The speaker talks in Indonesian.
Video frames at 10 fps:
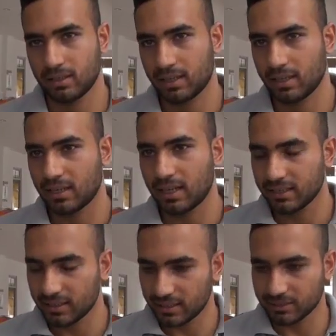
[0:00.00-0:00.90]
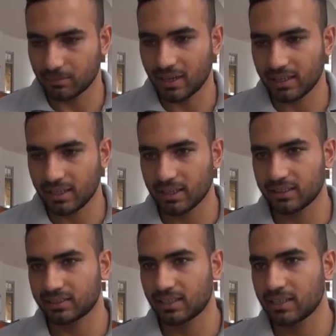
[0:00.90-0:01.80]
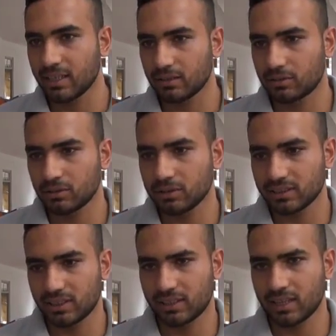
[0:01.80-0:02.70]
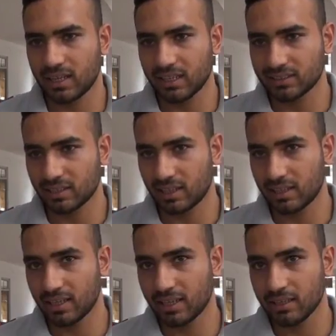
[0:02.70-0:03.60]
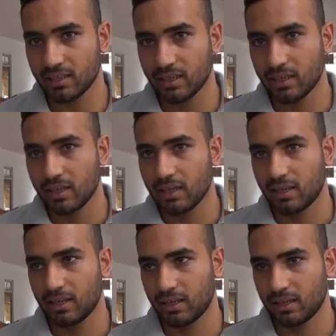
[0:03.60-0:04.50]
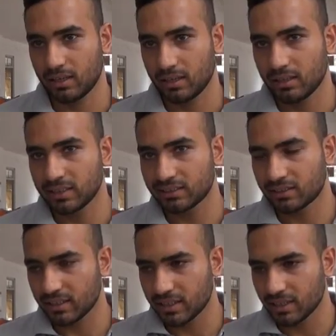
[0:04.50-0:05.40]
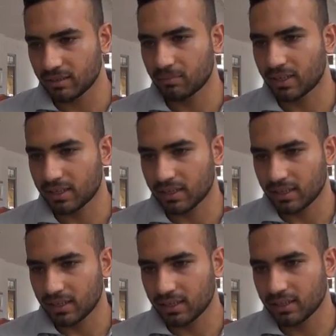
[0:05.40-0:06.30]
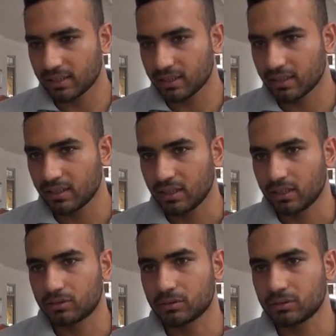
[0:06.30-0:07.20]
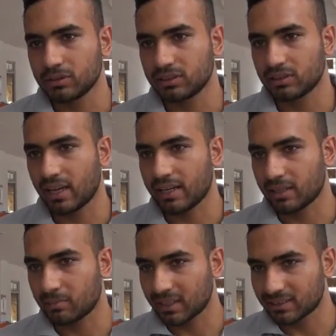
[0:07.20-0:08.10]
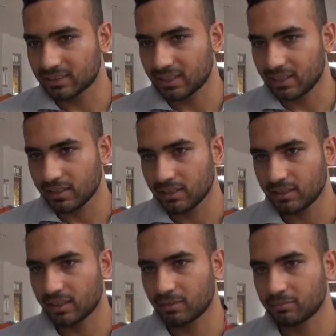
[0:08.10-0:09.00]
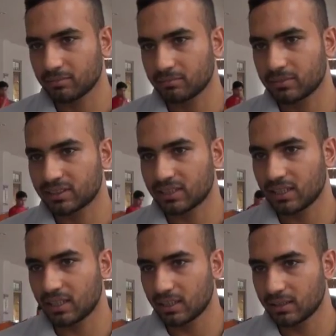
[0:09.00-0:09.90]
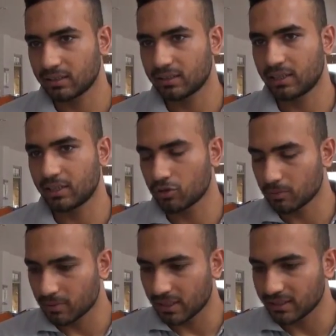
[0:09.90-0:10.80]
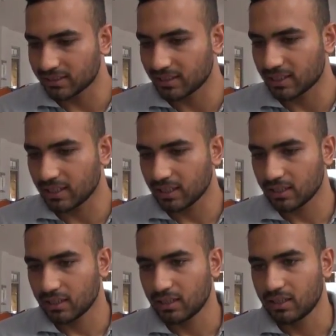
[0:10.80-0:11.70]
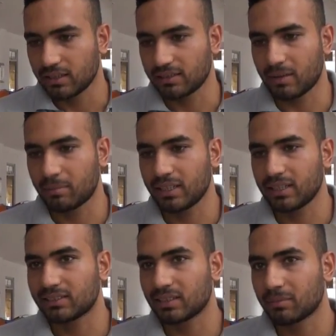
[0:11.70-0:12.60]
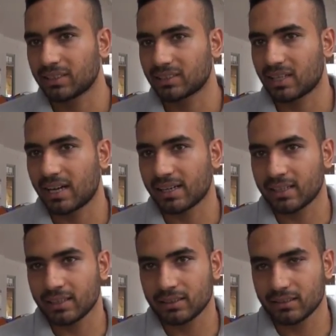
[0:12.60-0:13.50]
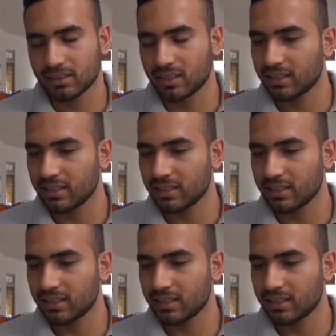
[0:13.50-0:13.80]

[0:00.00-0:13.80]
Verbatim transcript: ki Kalideres balik ke sana, terus kita kasih kalian Eh, listrik, makanan, terus air bersih yang bisa dihidupkan di sini. Tapi sampai sekarang nggak